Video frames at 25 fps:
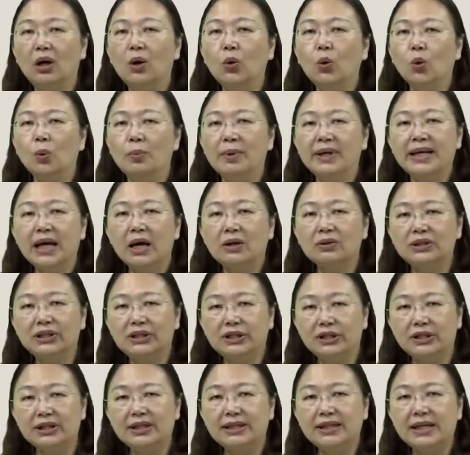我们要
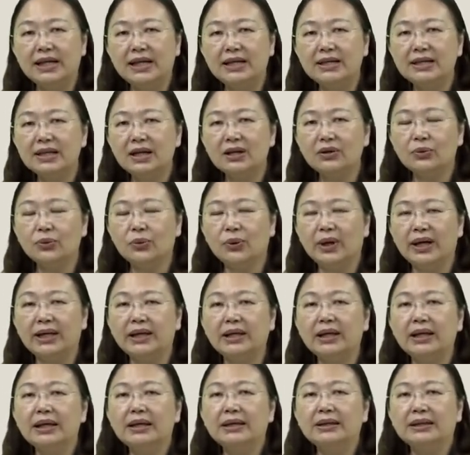直接认
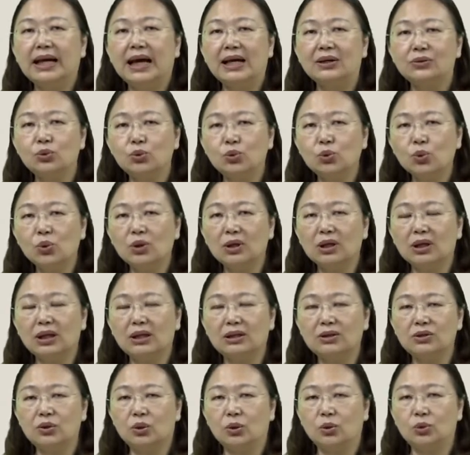为他做了
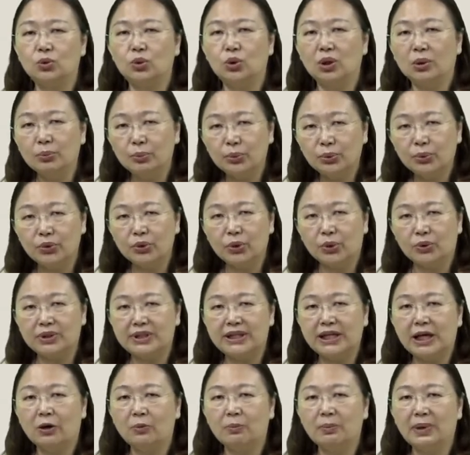就全部有
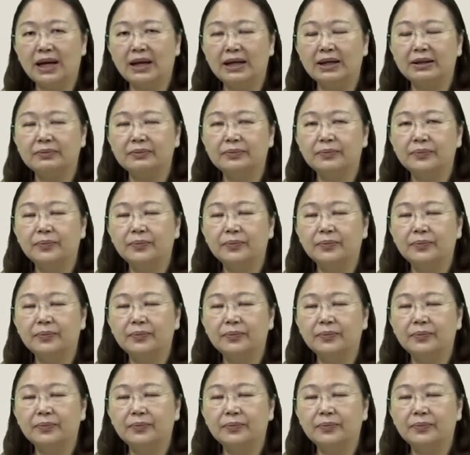效吗？